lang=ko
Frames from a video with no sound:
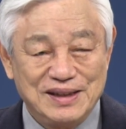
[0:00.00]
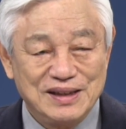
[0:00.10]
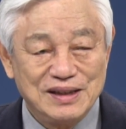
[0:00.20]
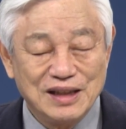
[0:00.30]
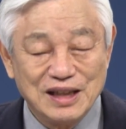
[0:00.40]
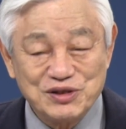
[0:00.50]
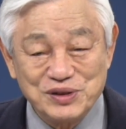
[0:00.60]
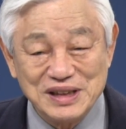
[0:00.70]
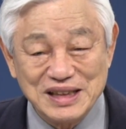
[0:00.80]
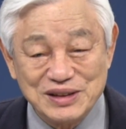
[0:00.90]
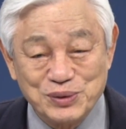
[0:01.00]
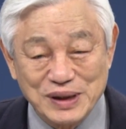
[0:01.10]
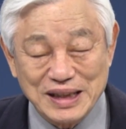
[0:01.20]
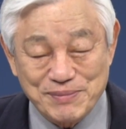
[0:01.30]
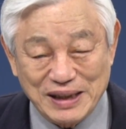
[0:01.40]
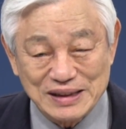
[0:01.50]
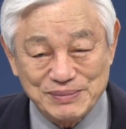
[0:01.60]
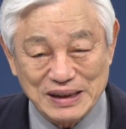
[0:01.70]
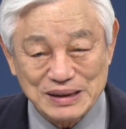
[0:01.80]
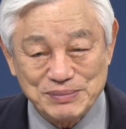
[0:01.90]
예수님께서 우리께
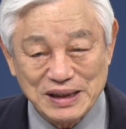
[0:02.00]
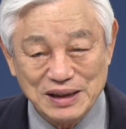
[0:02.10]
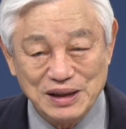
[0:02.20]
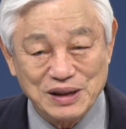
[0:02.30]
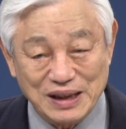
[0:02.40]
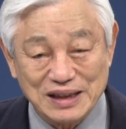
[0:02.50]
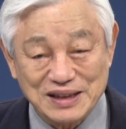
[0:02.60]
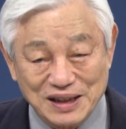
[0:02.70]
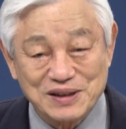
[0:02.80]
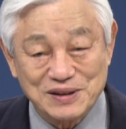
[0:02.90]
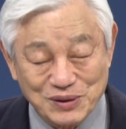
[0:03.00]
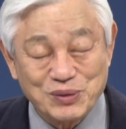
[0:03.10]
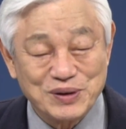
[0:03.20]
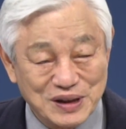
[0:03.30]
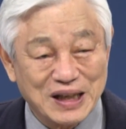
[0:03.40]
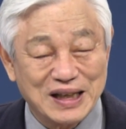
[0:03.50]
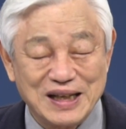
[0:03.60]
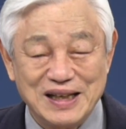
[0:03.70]
말씀하십니다. 일어나 자리를 들고 걸어가라.